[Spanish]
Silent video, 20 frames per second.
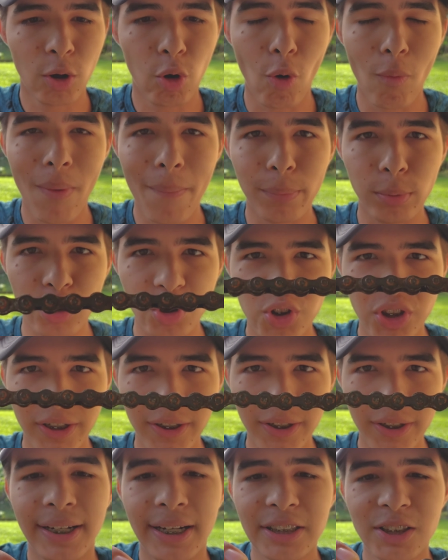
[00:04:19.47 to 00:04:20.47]
como
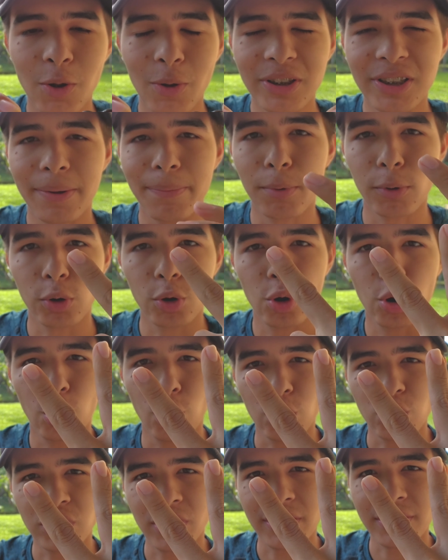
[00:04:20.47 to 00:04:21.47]
pulsera. Así que se lo va a hacer por dos
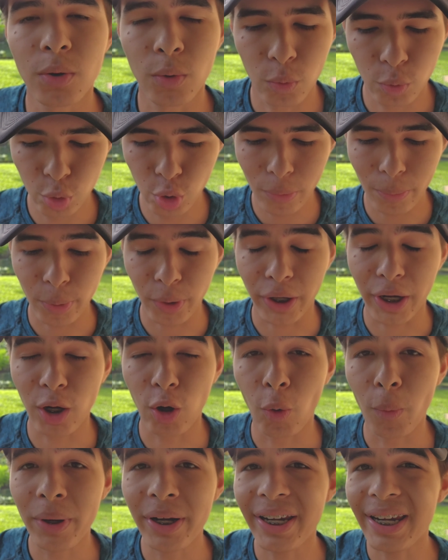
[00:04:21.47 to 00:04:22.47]
cosas. Uno, porque
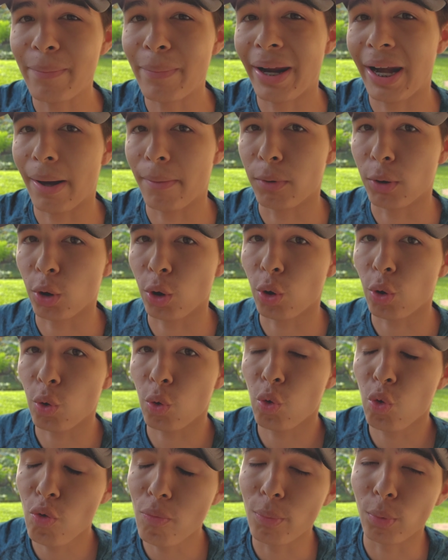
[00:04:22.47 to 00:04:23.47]
lo vi y me enamoró
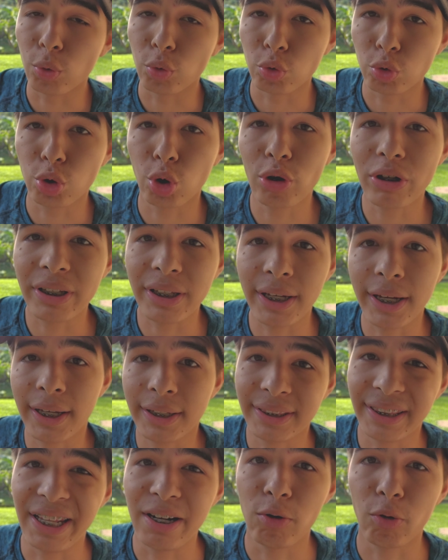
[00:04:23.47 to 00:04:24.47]
un montón y
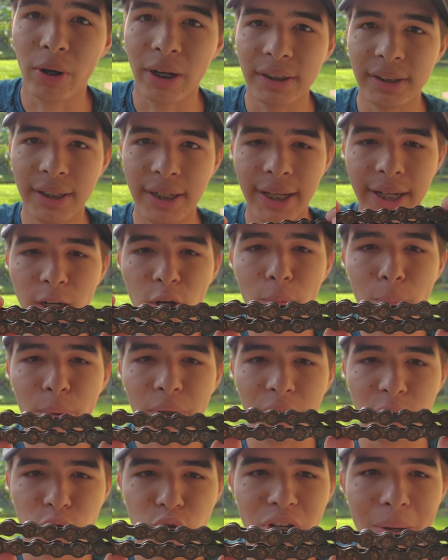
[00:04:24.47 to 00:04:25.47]
dije, tengo que tenerlo
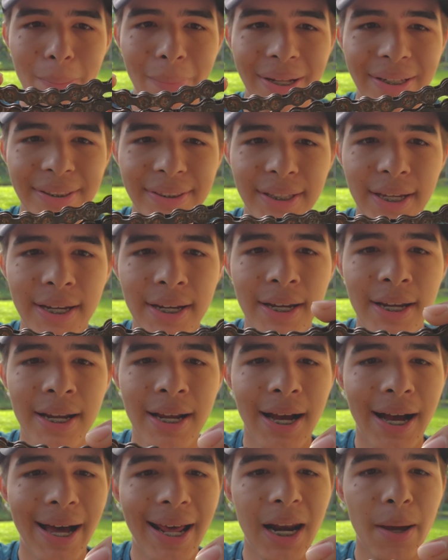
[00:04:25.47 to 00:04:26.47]
porque soy amante
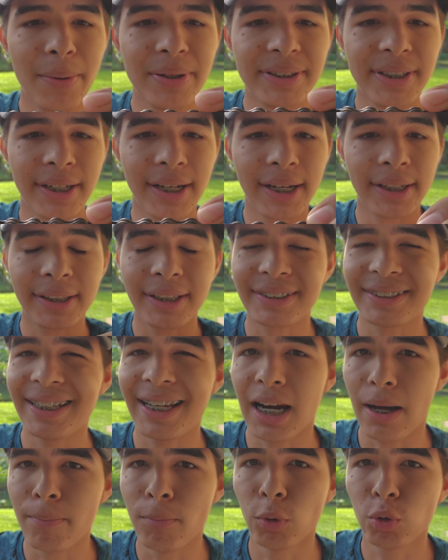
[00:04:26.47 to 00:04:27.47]
a las bicicletas
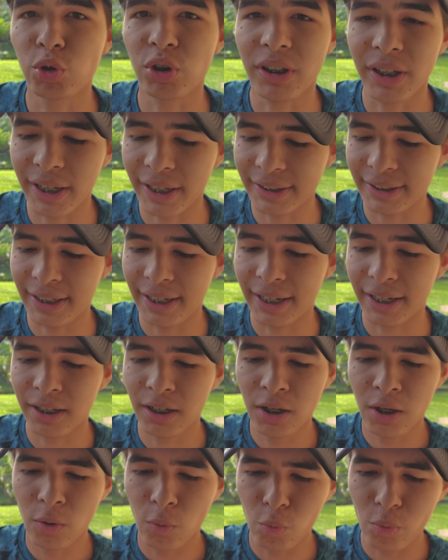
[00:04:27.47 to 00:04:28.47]
y a la moto y dije tener
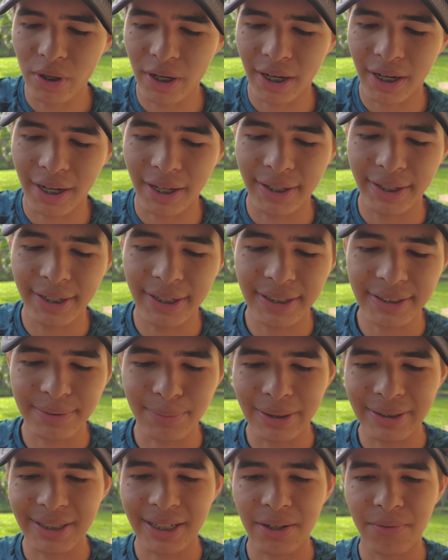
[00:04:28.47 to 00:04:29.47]
una cadena
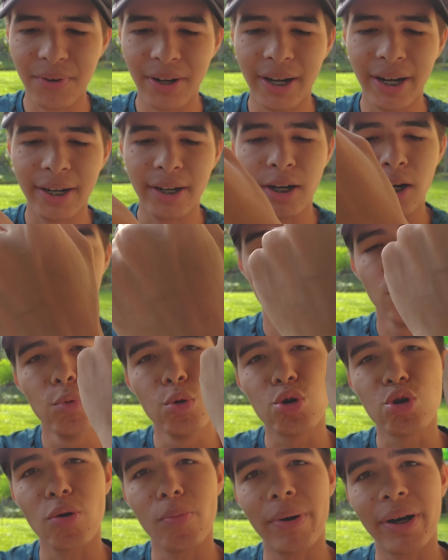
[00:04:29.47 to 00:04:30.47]
va a significar
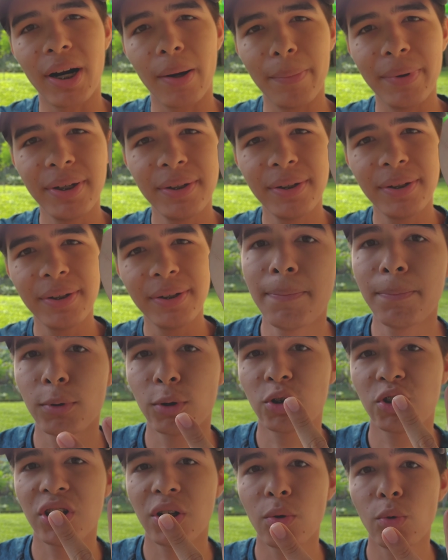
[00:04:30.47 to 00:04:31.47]
mucho para mí y
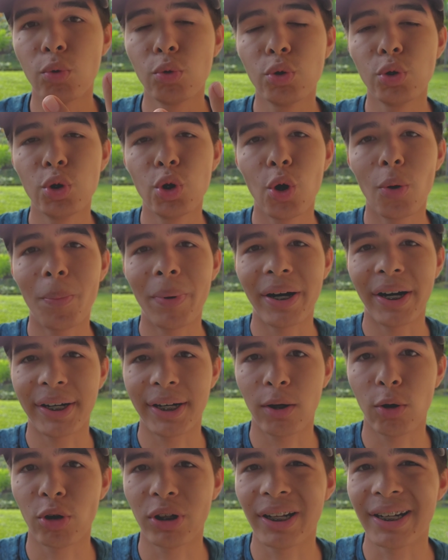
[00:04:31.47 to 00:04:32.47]
por segundo para
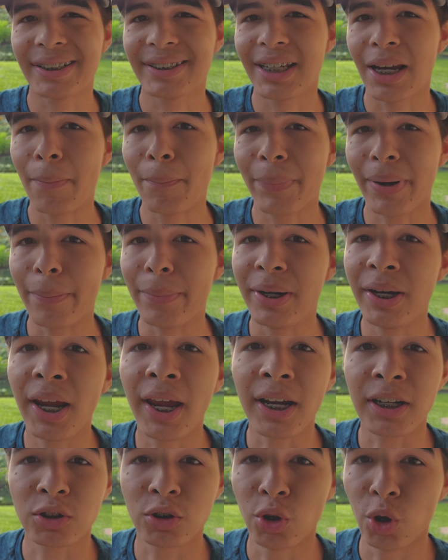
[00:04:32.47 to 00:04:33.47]
recordar siempre a mi
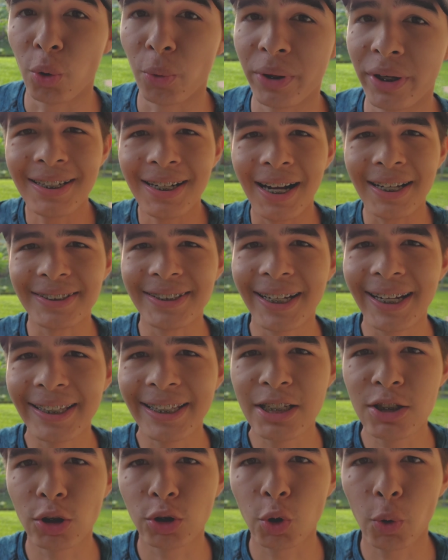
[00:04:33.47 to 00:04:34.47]
exnovia así que
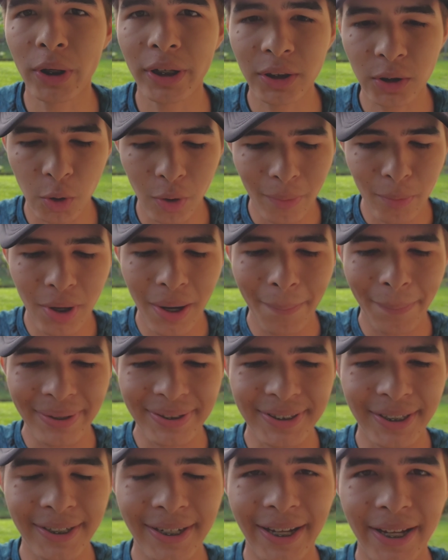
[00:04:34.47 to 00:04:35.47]
dicho todo esto vamos a
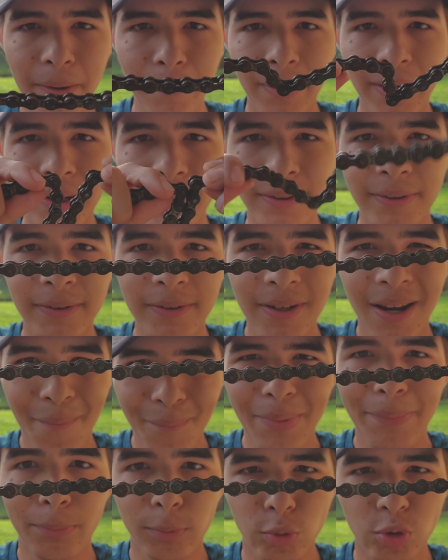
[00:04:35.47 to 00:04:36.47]
empezar a armar
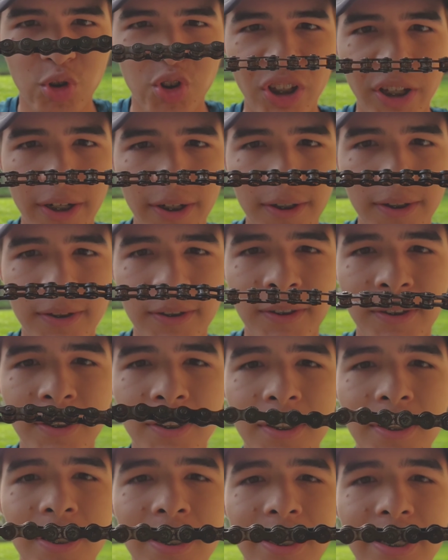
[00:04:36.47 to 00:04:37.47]
mi pulsera
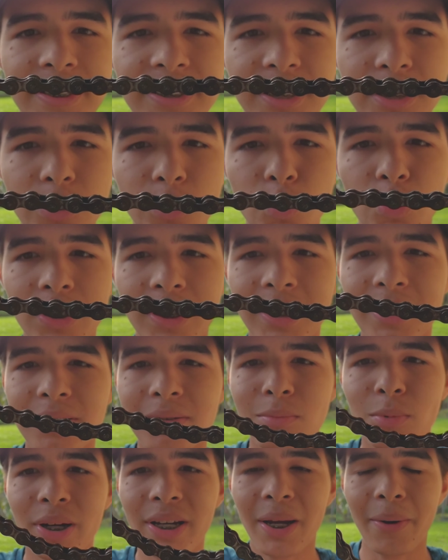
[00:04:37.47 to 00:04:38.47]
que sin
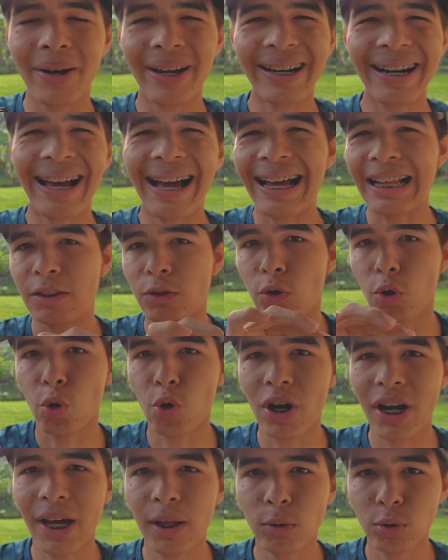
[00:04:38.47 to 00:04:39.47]
dudas voy a llevar a
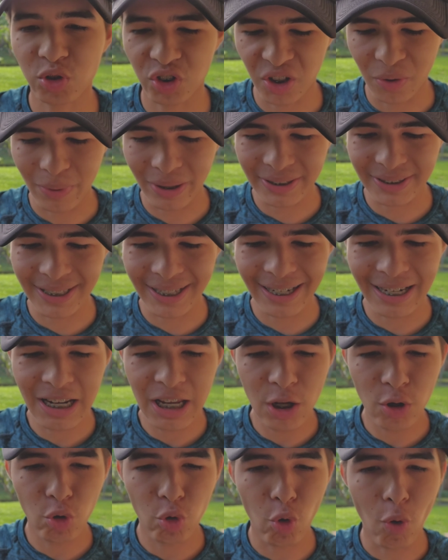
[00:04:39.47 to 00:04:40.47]
todos lados y va a ser
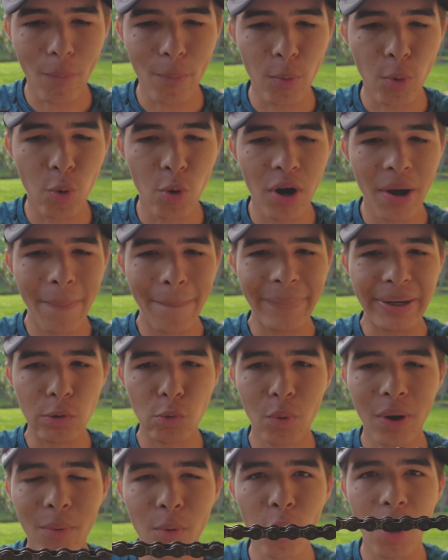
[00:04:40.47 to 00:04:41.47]
como mi
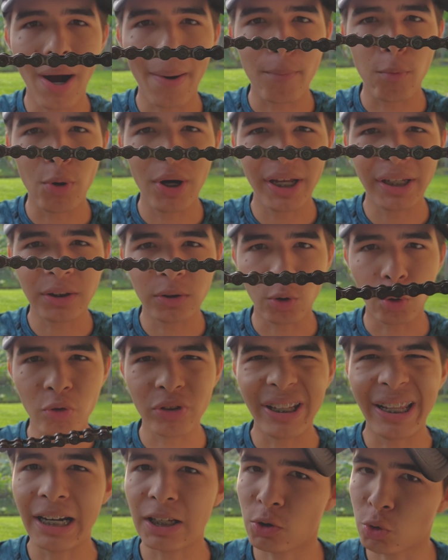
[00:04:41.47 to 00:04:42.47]
nuevo amuleto
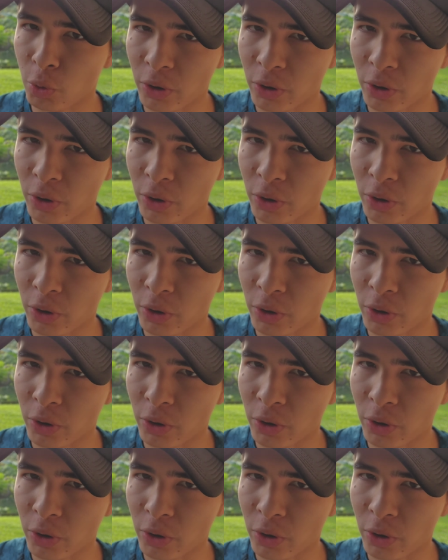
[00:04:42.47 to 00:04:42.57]
de la